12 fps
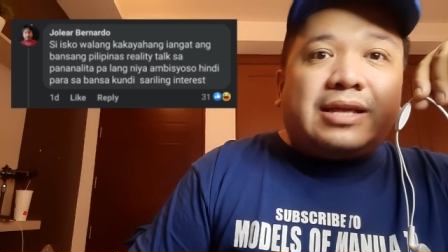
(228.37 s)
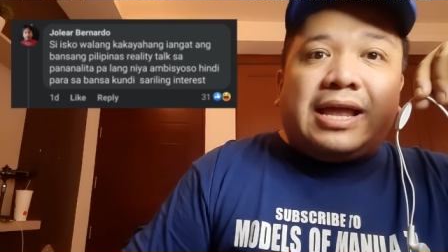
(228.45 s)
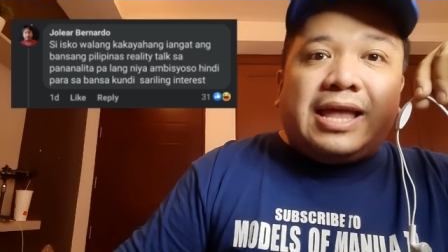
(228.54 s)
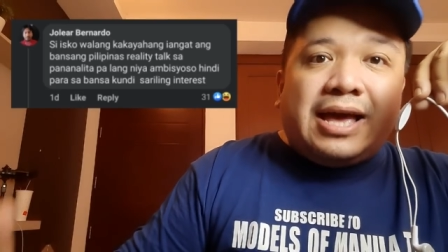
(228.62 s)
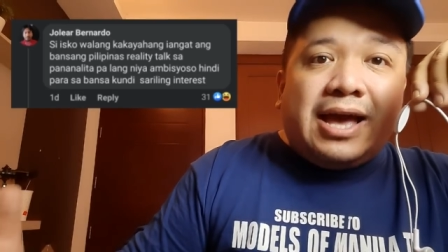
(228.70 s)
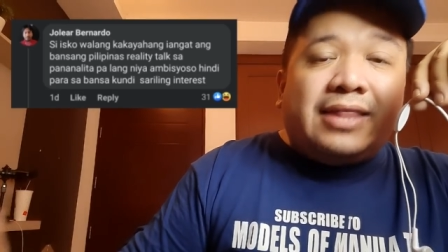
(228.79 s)

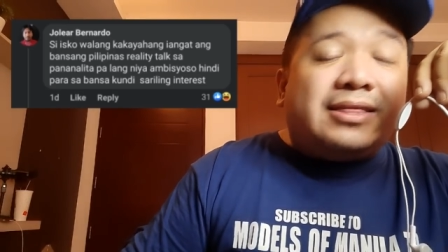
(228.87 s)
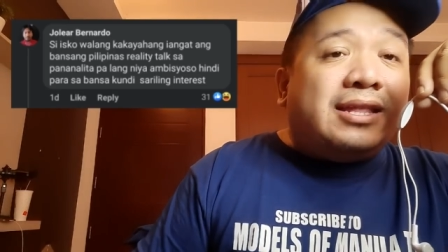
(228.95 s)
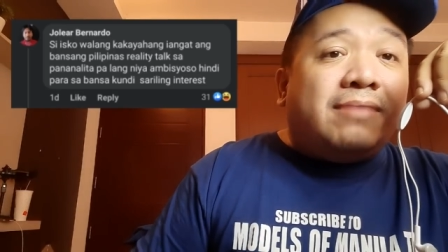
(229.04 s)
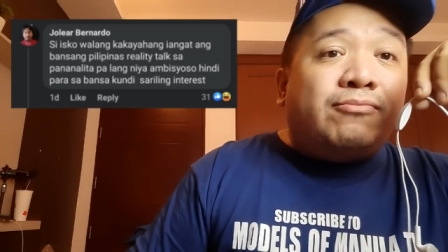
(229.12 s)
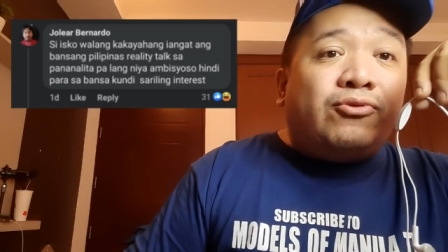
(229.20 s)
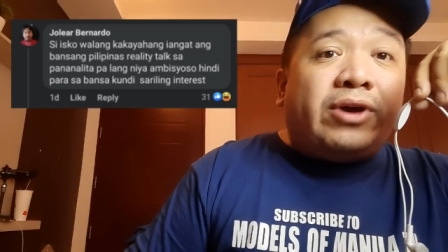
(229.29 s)
Kalahati
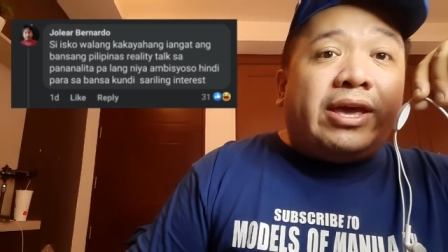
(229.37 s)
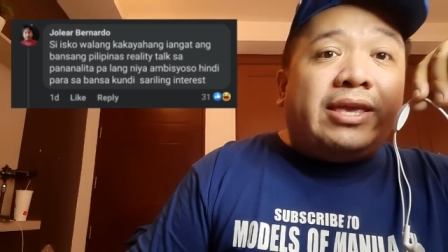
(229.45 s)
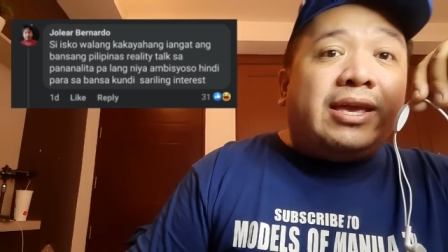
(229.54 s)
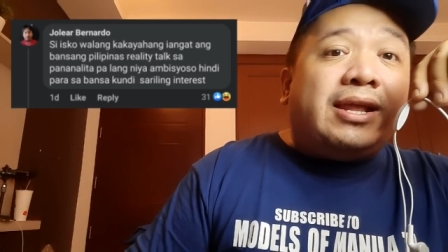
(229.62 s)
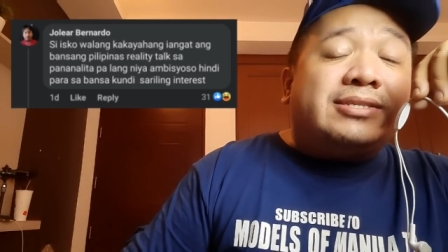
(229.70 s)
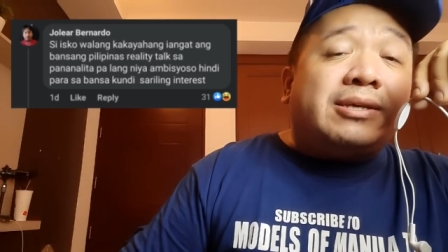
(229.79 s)
ng buhay
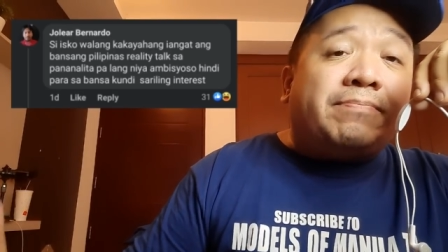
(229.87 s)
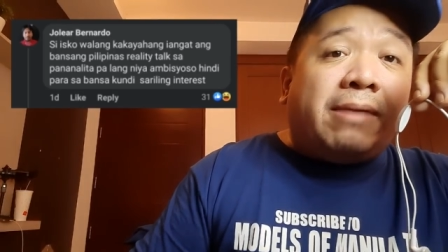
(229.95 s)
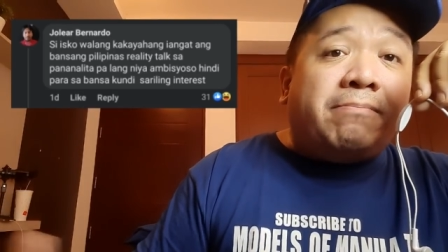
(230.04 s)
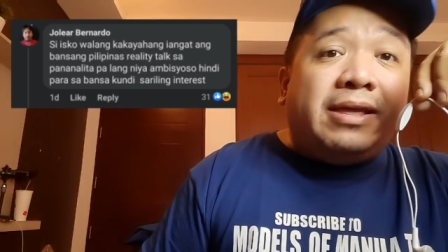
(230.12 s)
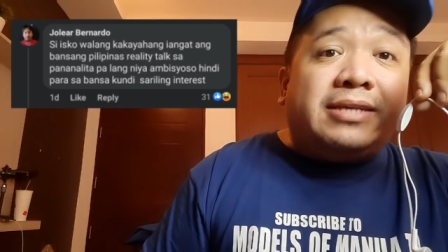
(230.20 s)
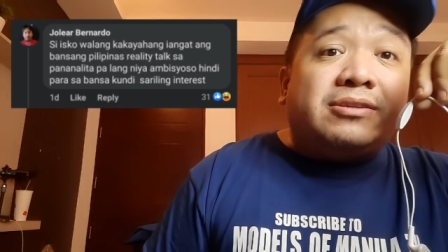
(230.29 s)
niya nasa
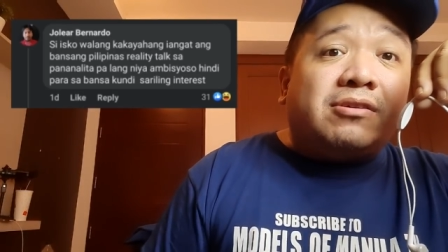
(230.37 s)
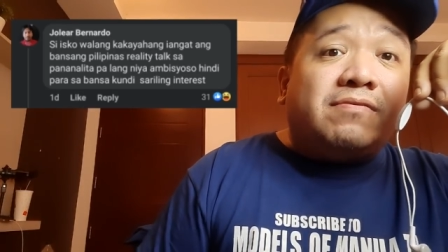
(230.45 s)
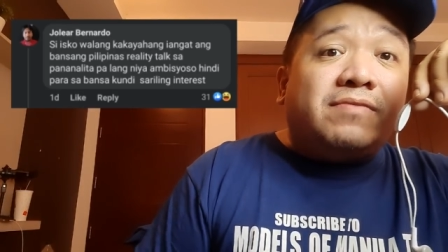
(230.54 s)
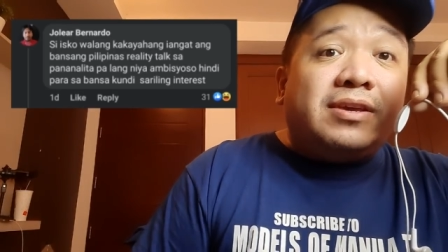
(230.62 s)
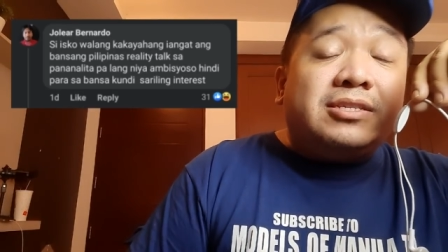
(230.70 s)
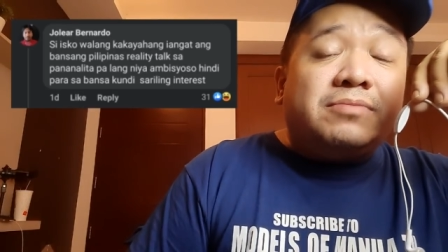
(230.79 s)
public
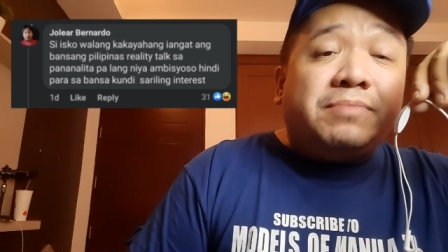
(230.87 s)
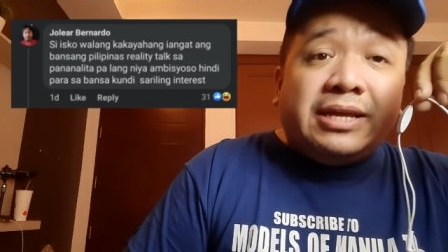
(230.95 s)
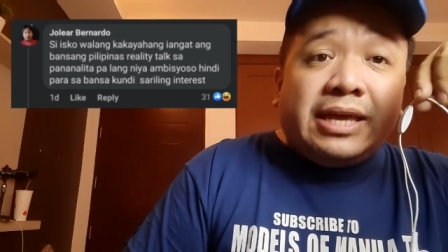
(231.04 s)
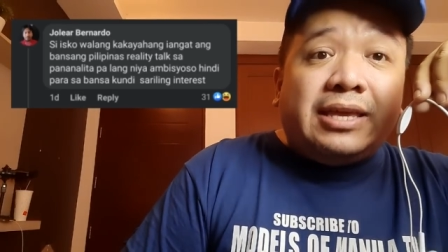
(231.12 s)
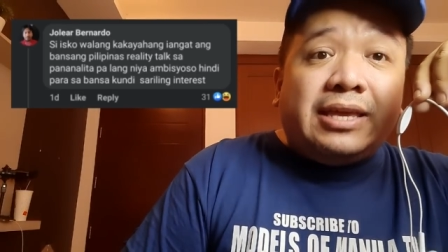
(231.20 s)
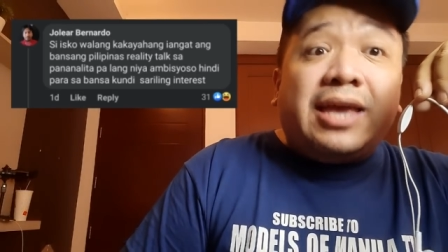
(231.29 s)
service
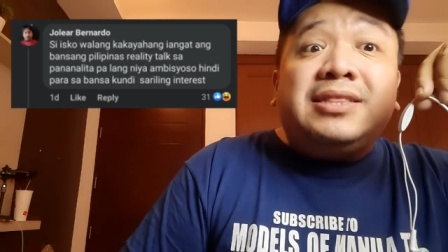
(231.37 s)
binigay niya.